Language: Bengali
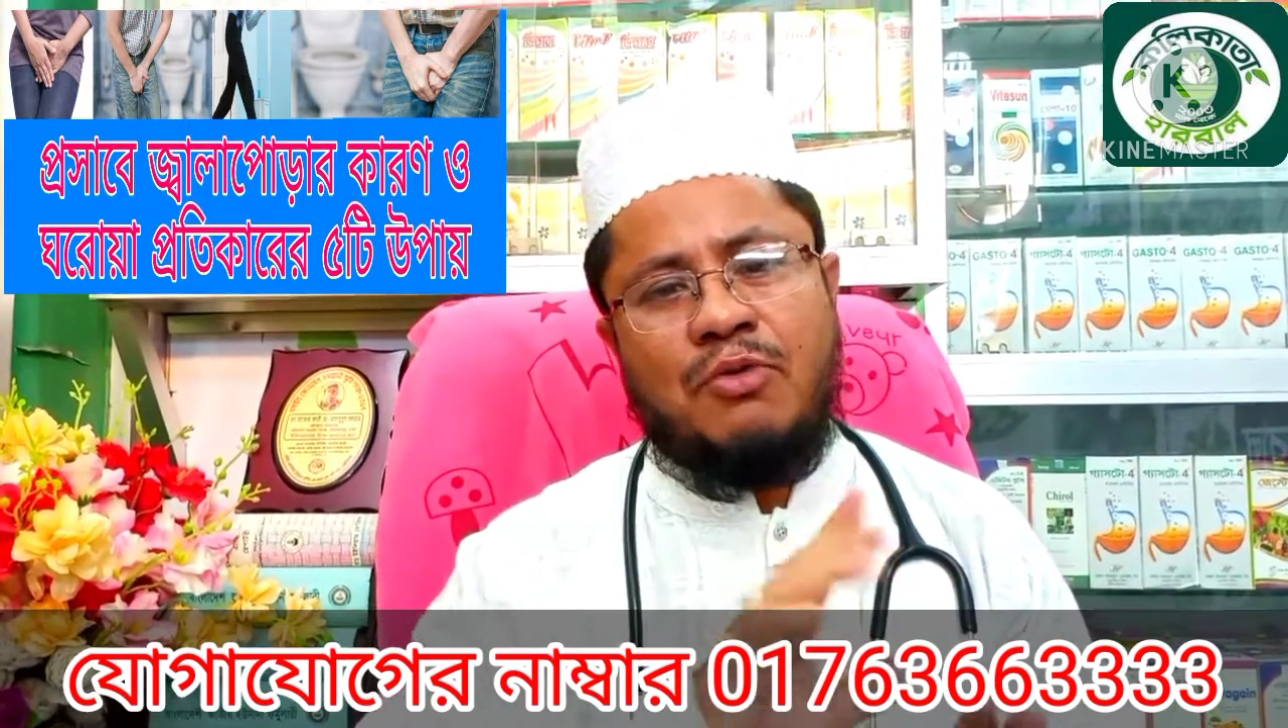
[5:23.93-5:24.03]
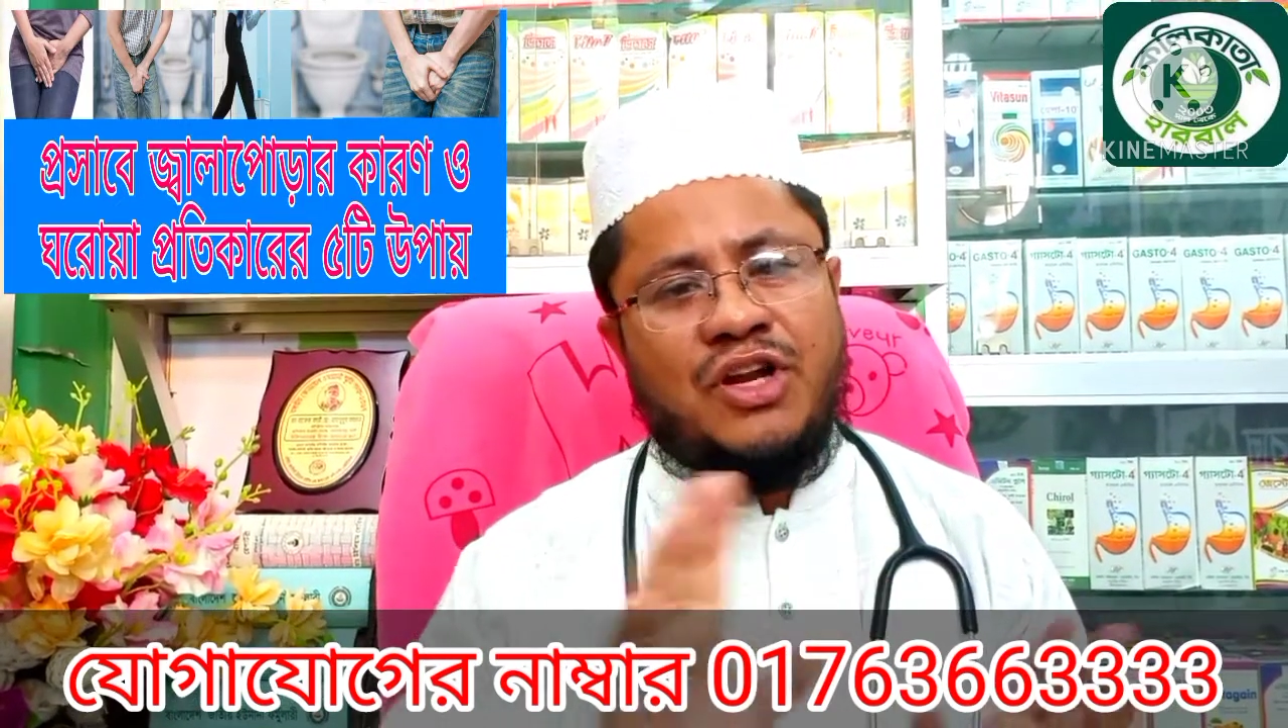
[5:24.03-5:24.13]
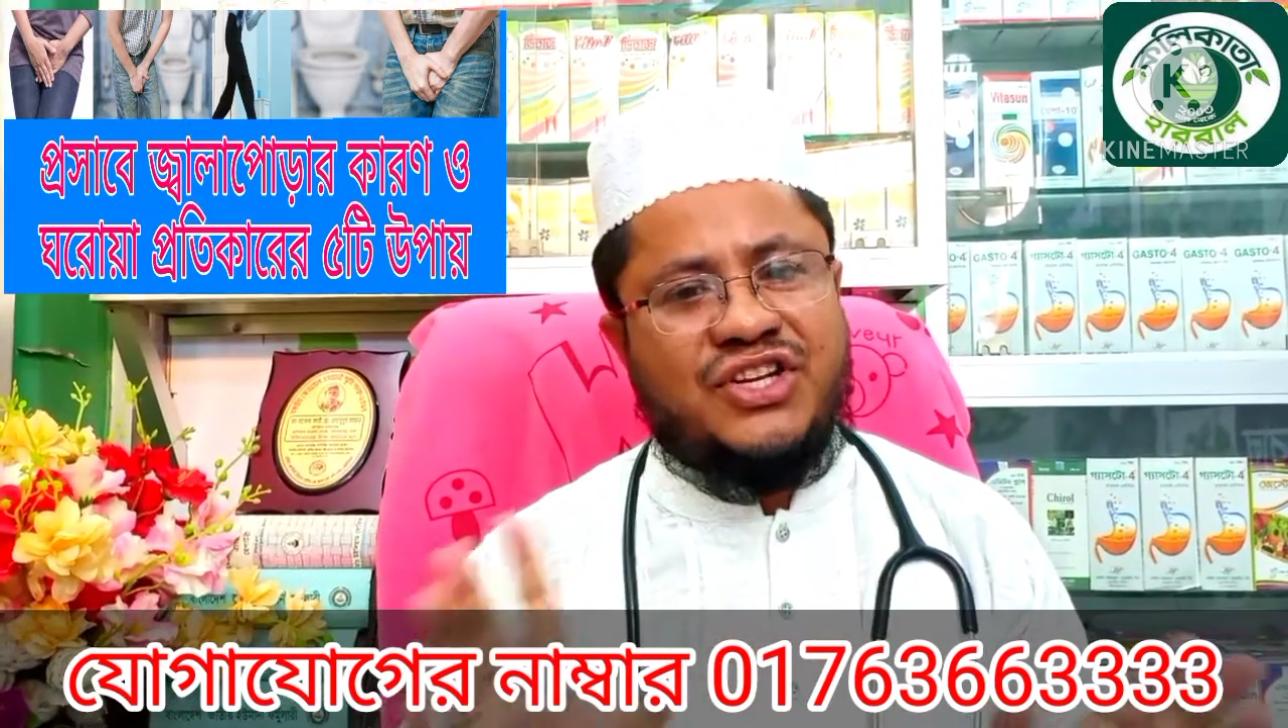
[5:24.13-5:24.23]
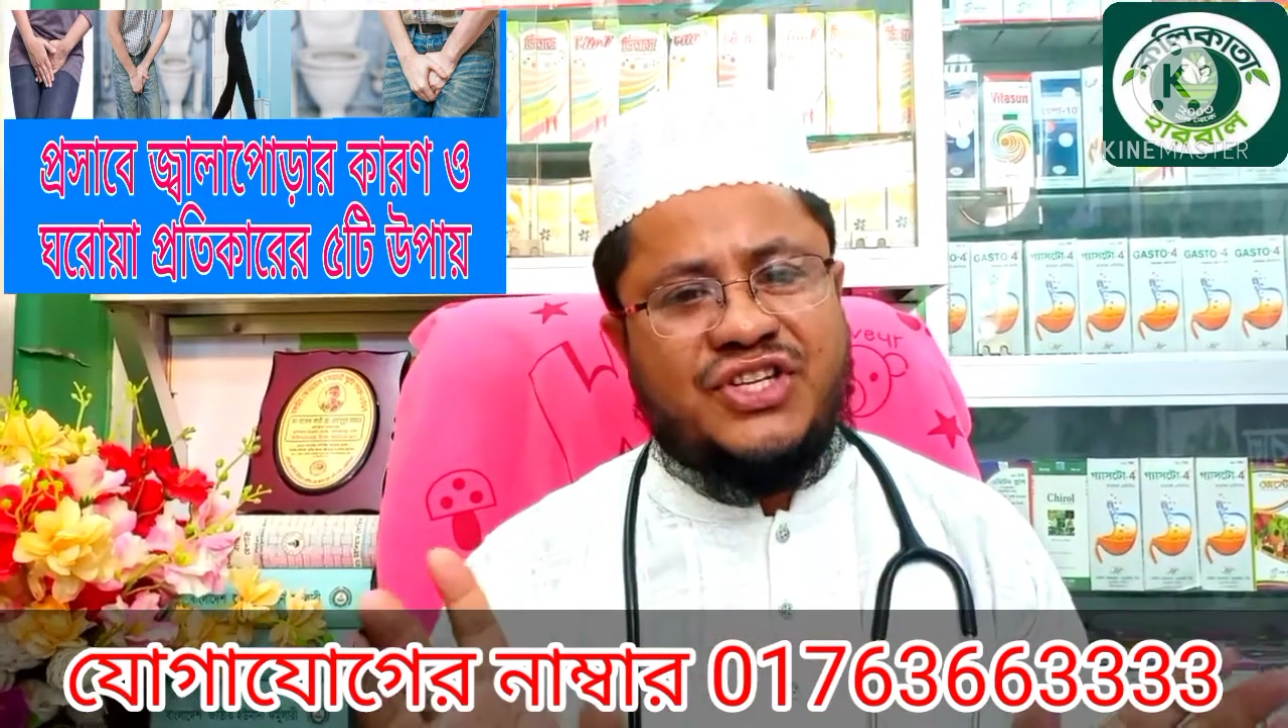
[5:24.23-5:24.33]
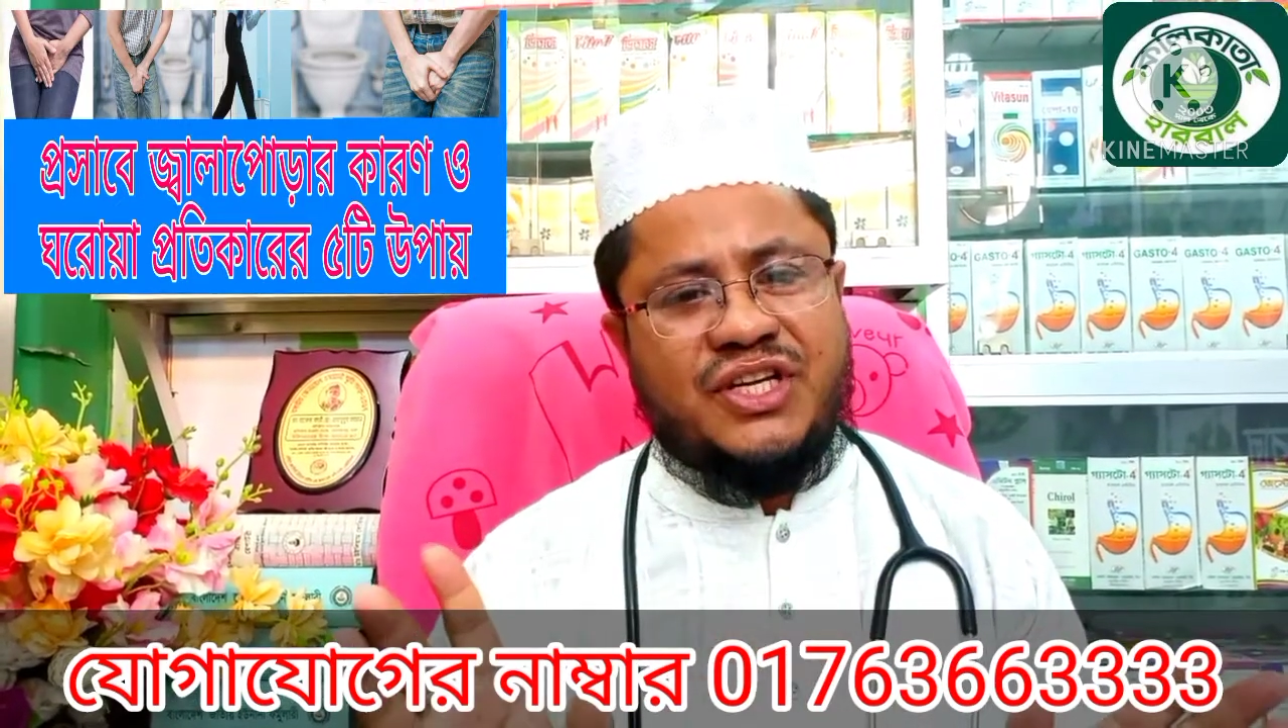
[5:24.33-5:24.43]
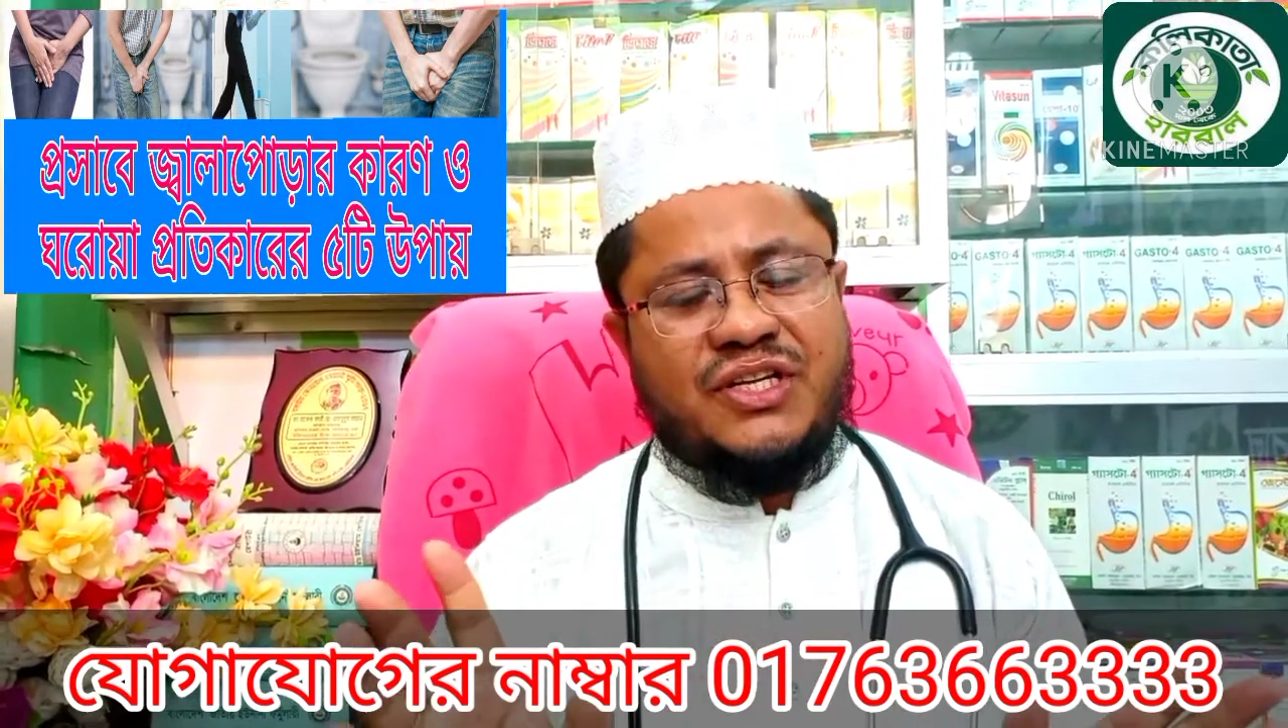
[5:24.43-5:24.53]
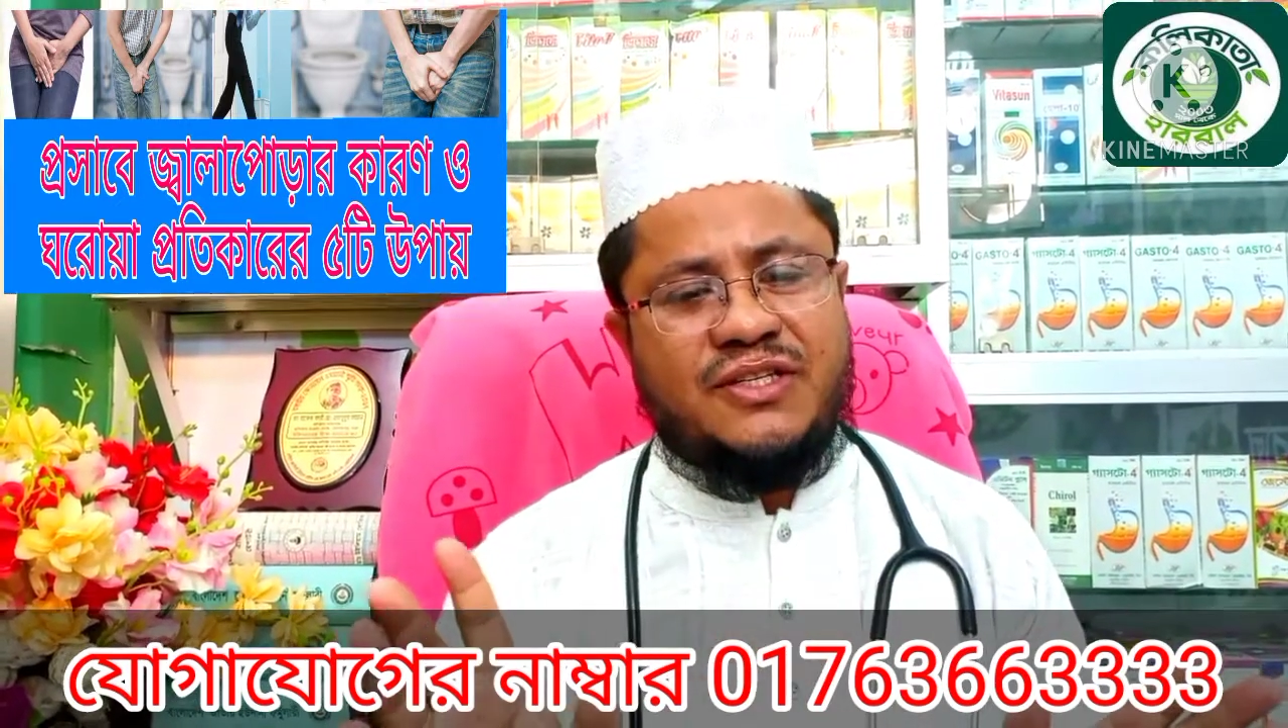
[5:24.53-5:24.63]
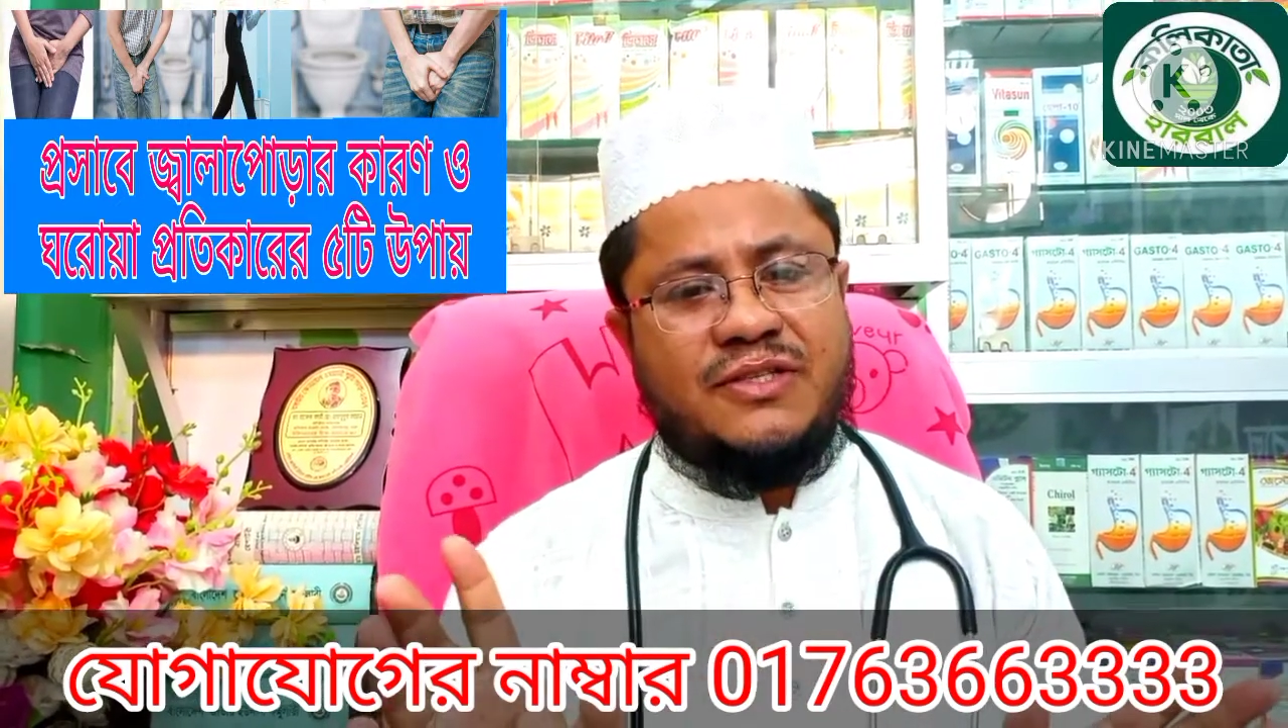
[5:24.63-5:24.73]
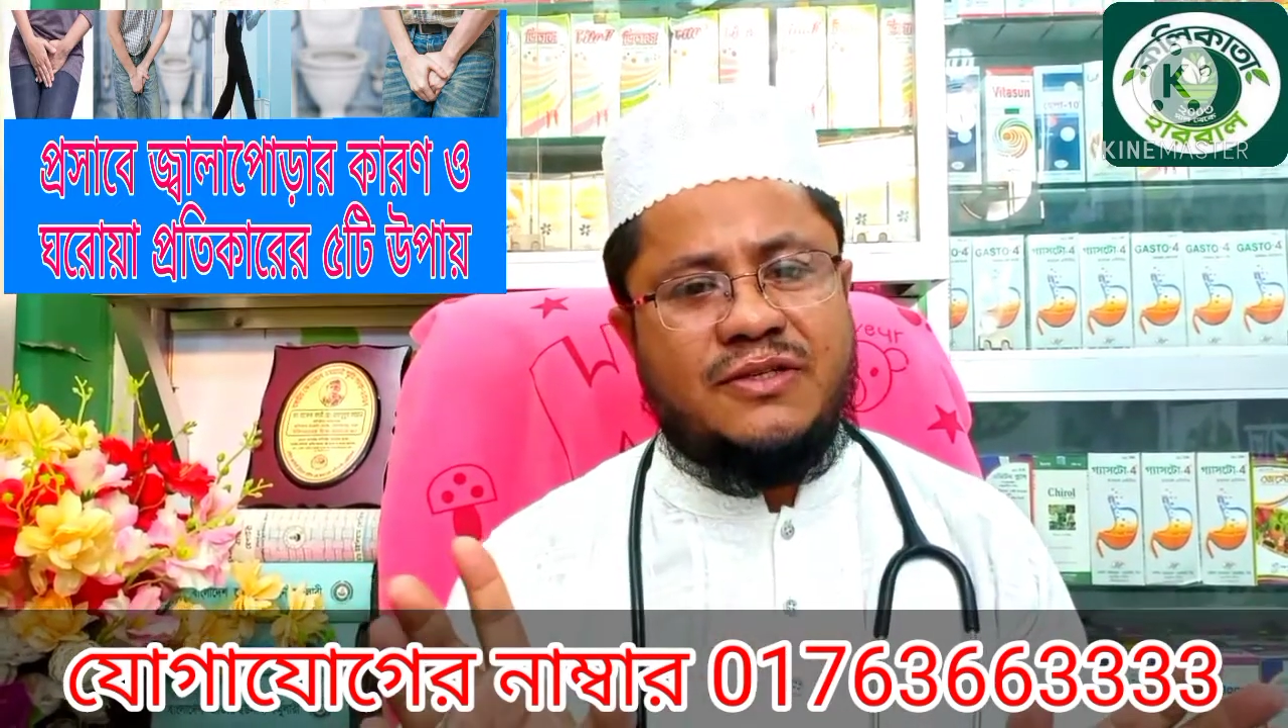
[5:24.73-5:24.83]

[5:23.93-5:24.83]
বলার শেষ